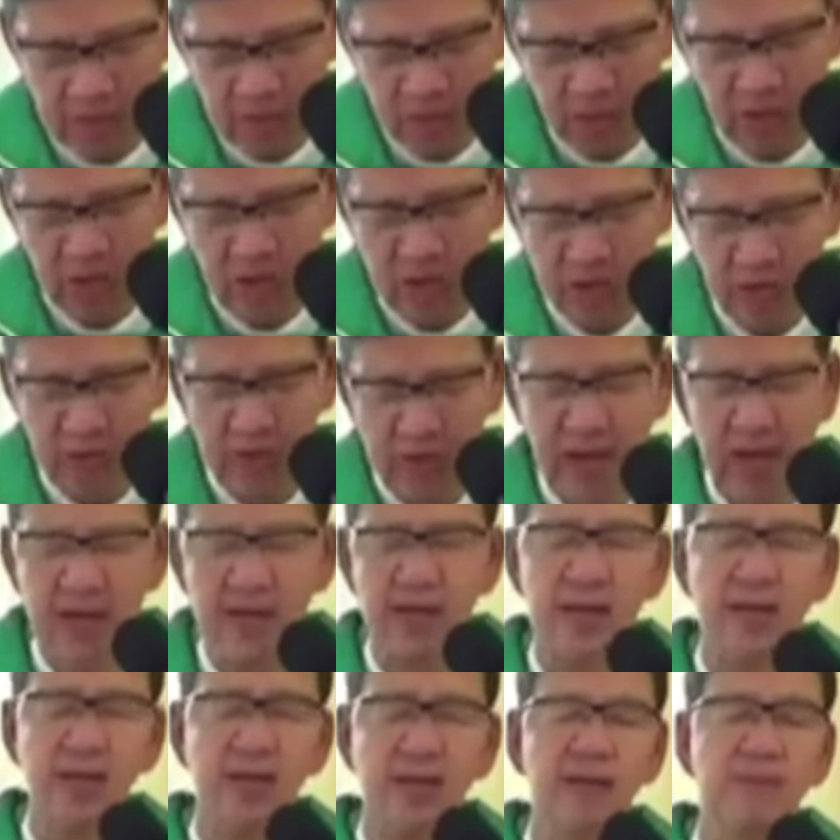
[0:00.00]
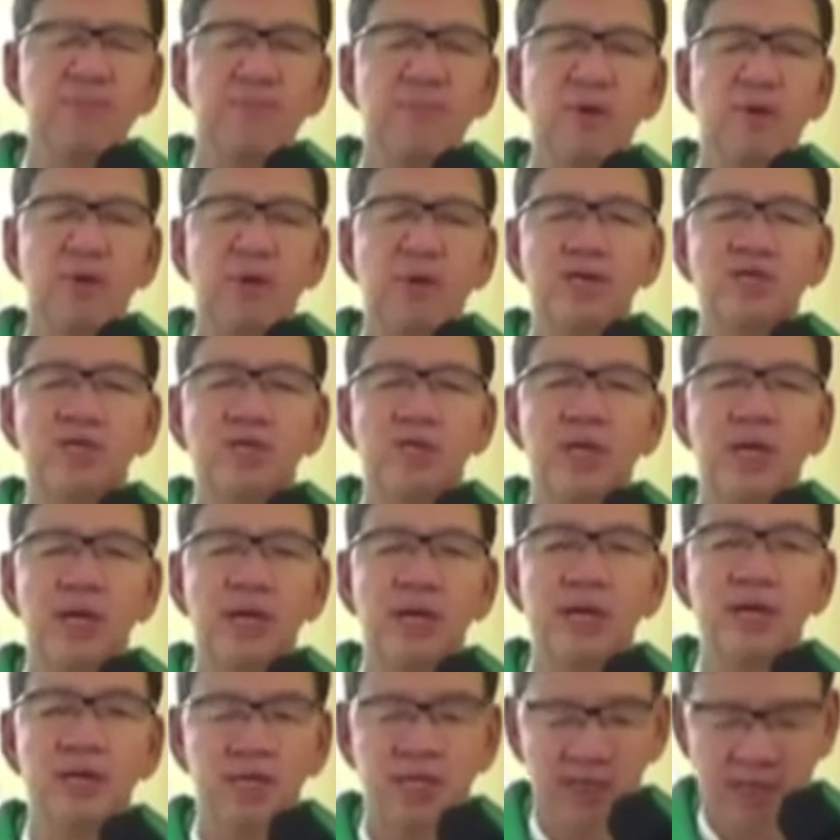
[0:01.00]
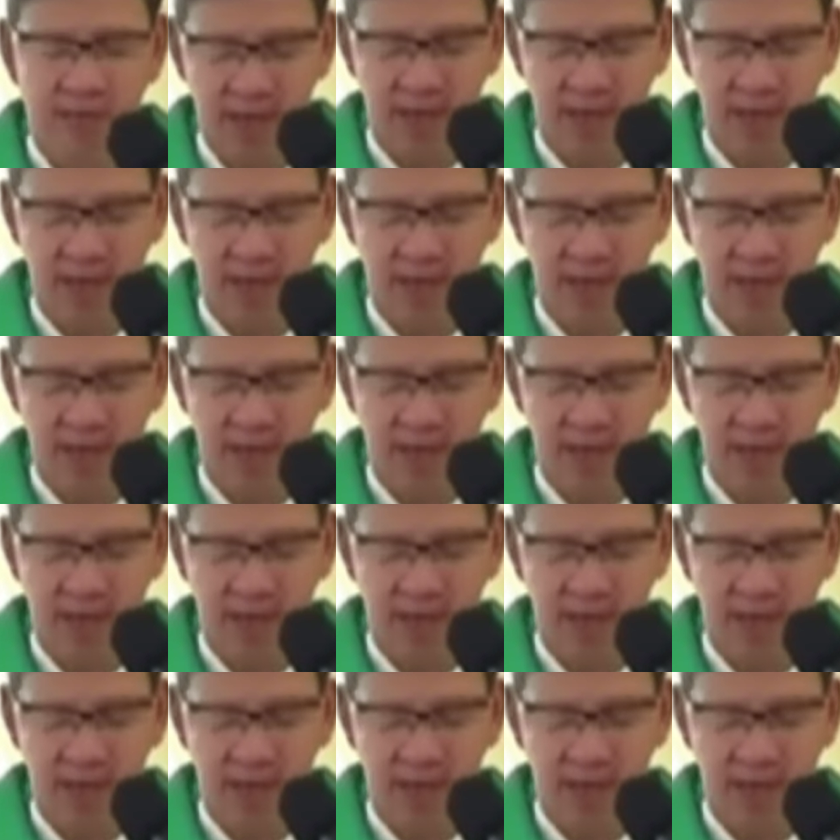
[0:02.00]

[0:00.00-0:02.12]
o adunay impluensya sa